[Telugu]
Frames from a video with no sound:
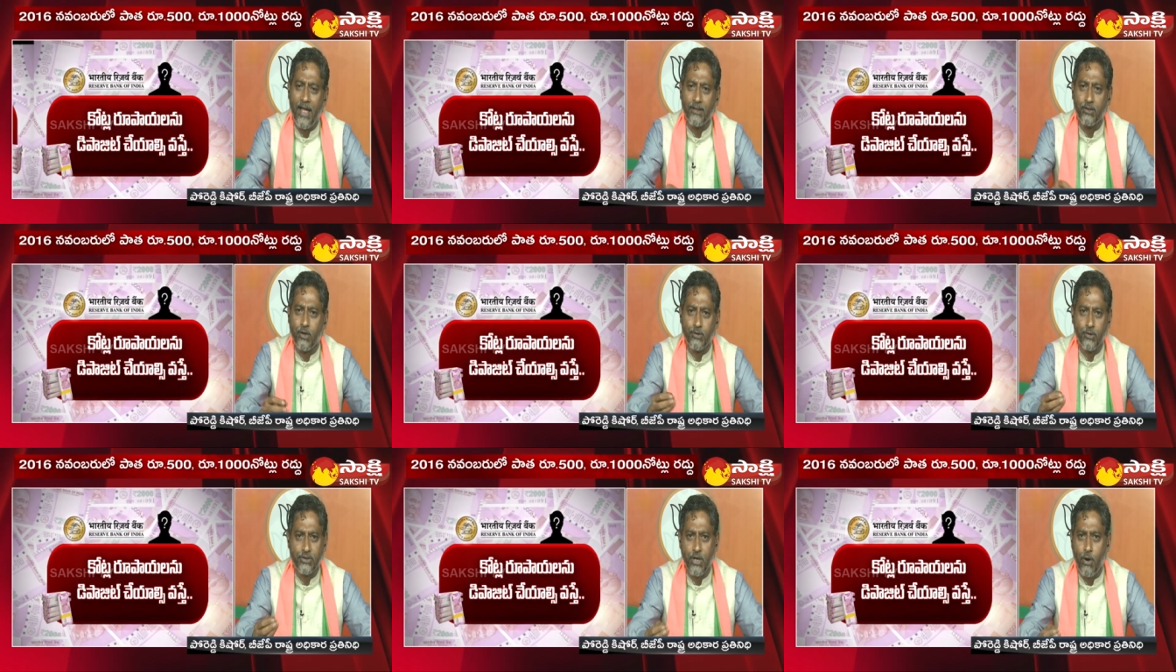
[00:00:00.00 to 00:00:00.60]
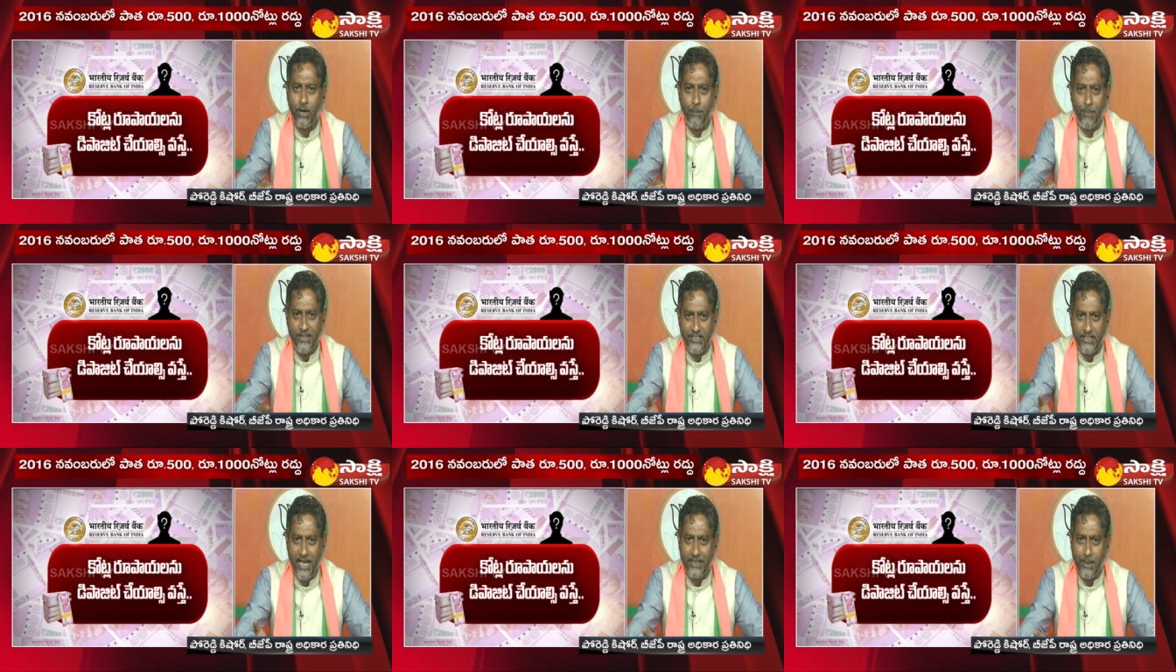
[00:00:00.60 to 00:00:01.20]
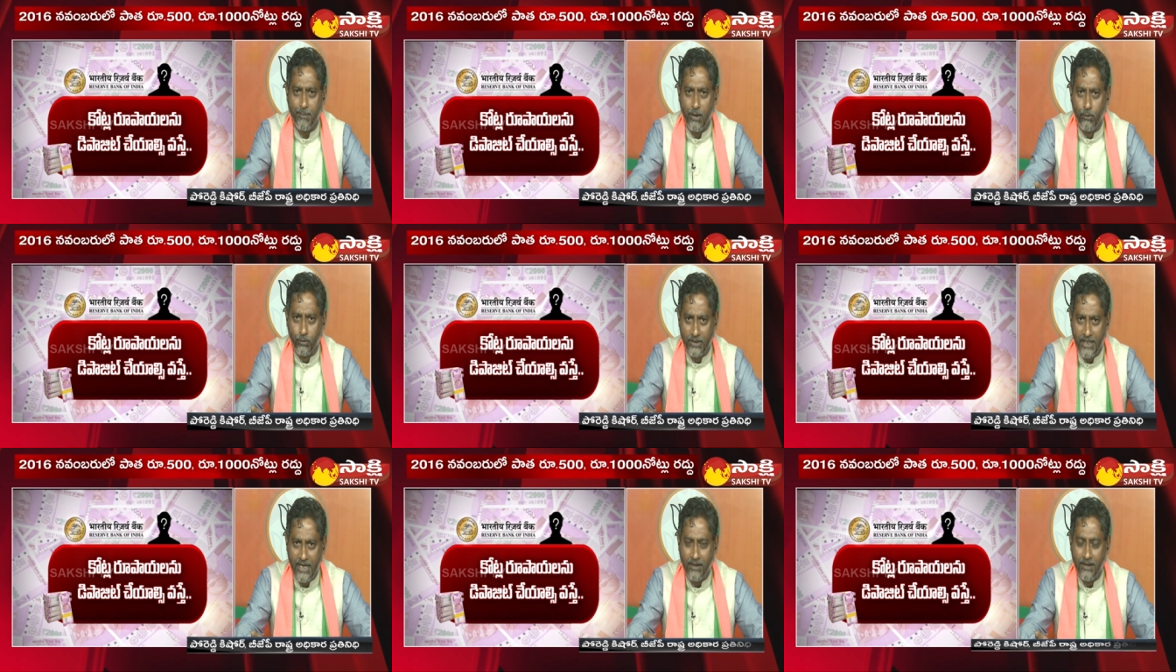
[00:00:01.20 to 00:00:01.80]
దాంతో చూస్తే ఒక పది శాతమే
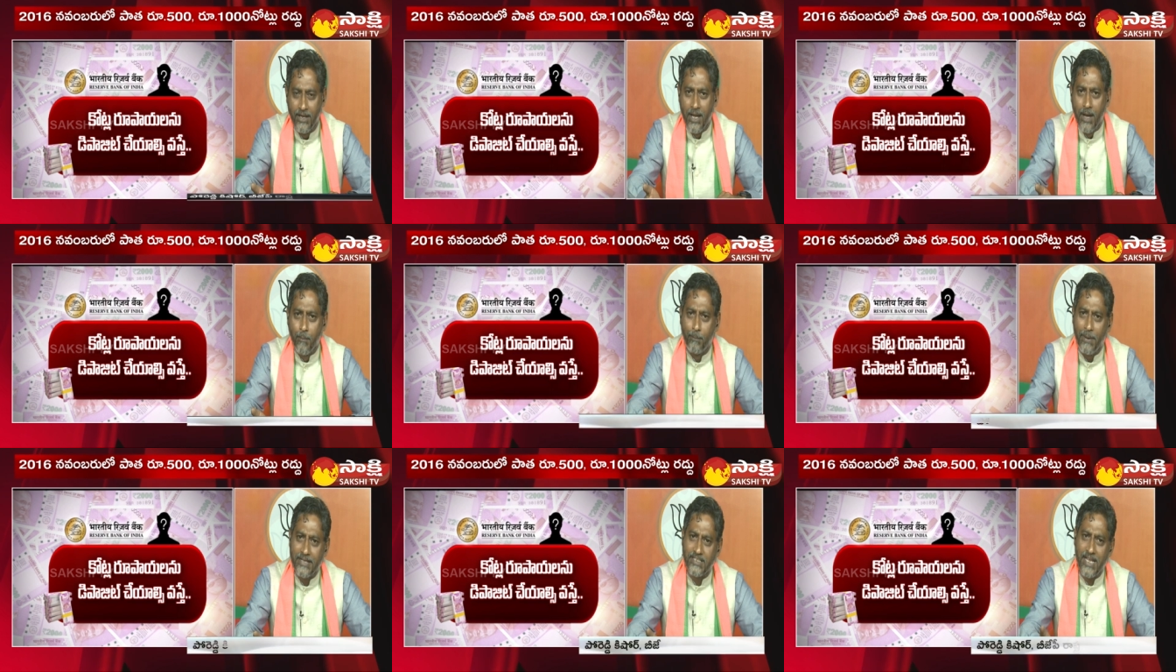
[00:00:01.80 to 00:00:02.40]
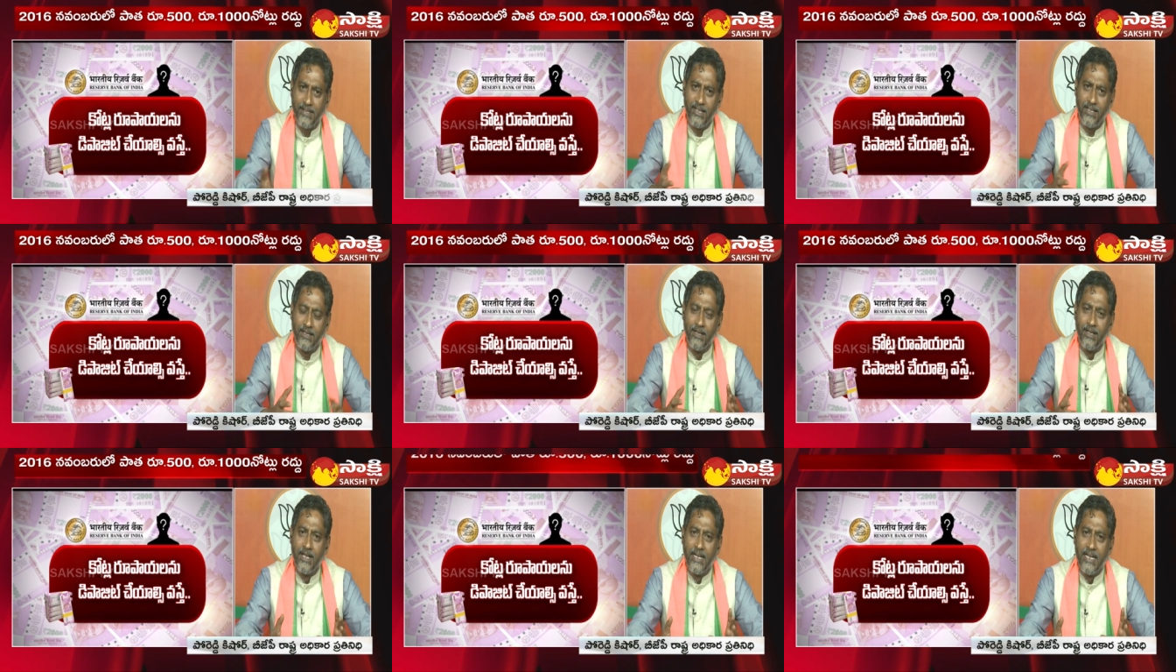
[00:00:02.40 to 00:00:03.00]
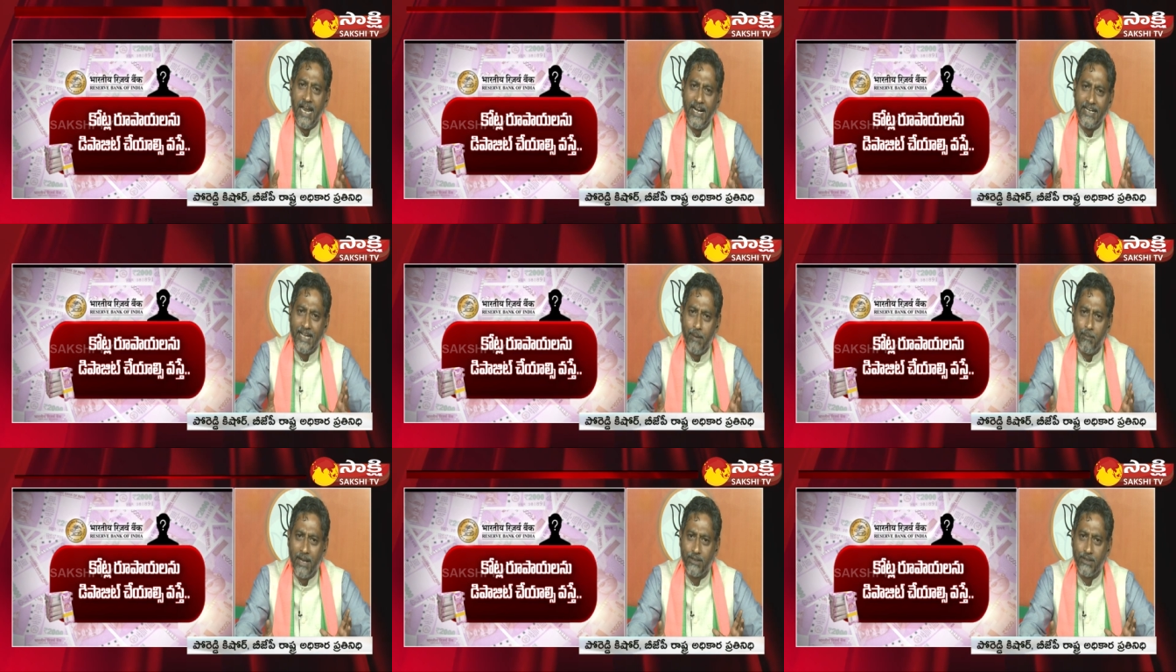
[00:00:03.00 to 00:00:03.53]
ఉంది ప్లస్ అది ఏటీఎంల